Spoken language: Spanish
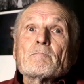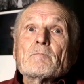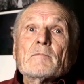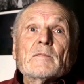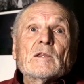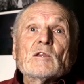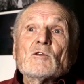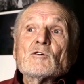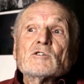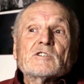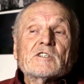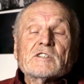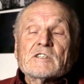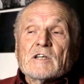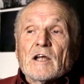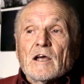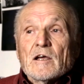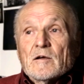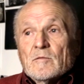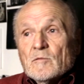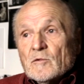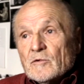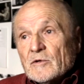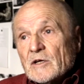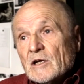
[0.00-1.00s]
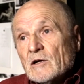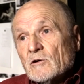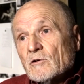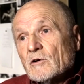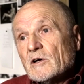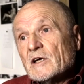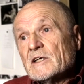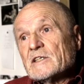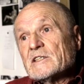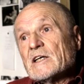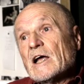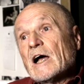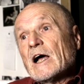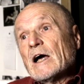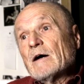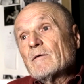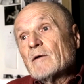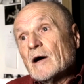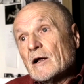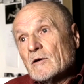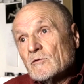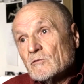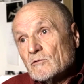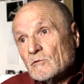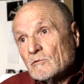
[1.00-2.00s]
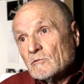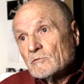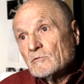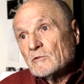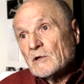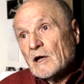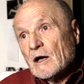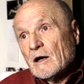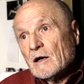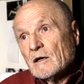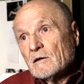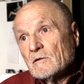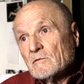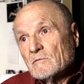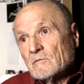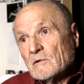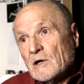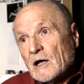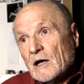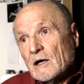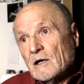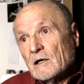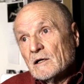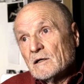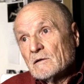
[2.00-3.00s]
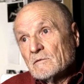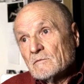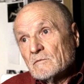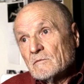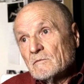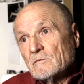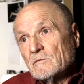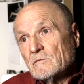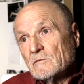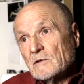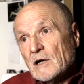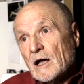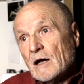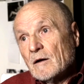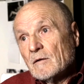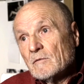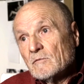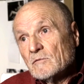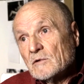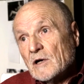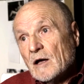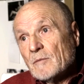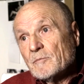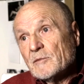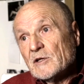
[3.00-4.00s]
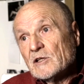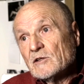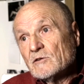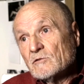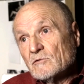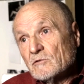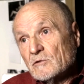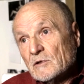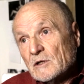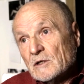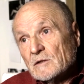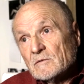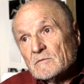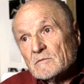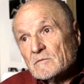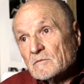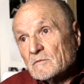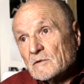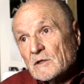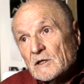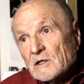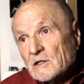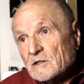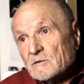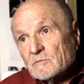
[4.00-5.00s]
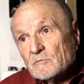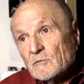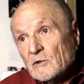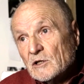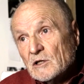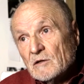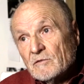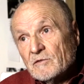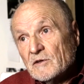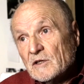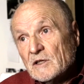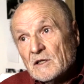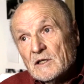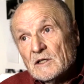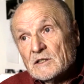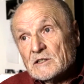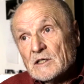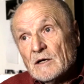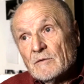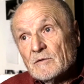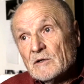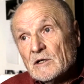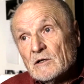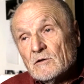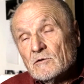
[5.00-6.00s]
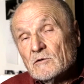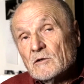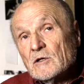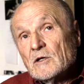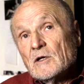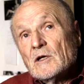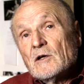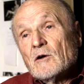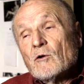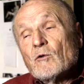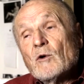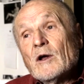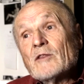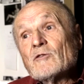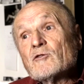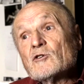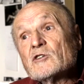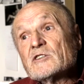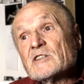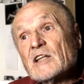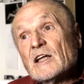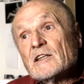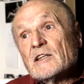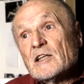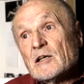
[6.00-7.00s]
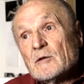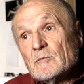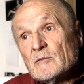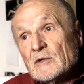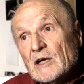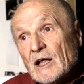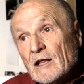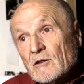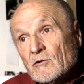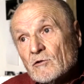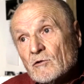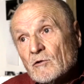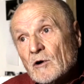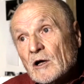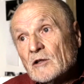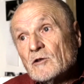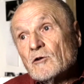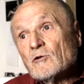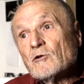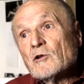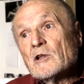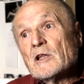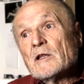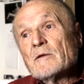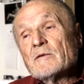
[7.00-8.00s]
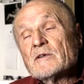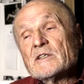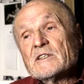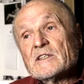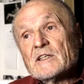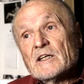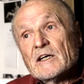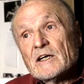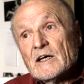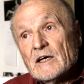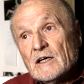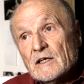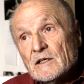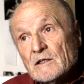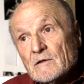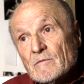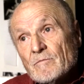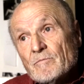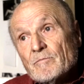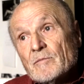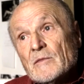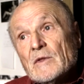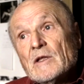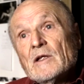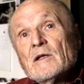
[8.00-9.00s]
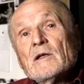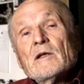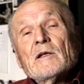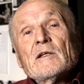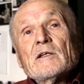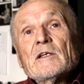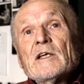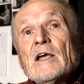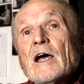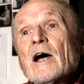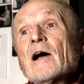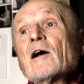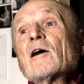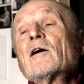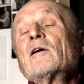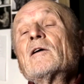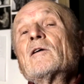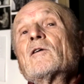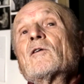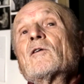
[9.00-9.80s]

no se sabe muy bien lo que es acabar una pintura es muy difícil saberlo. ¿Cuándo está terminado? ¿Cuándo lo debes dejar? Ya